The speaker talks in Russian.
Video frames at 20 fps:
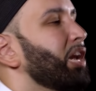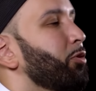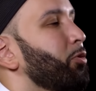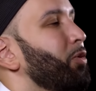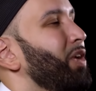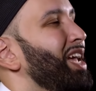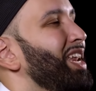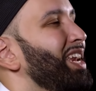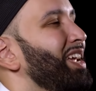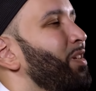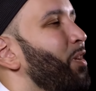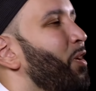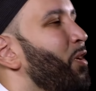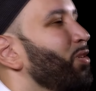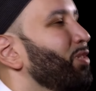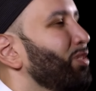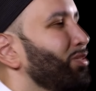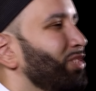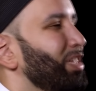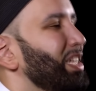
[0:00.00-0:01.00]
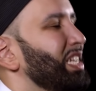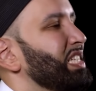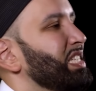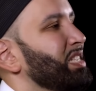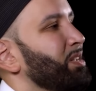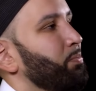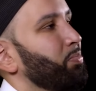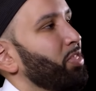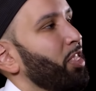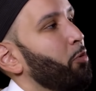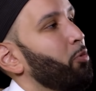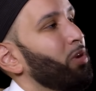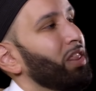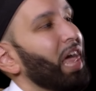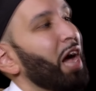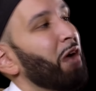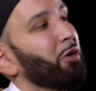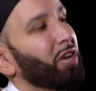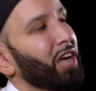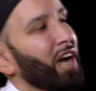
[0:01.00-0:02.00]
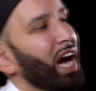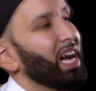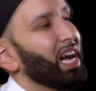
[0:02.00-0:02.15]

все это без прямого руководства? Имам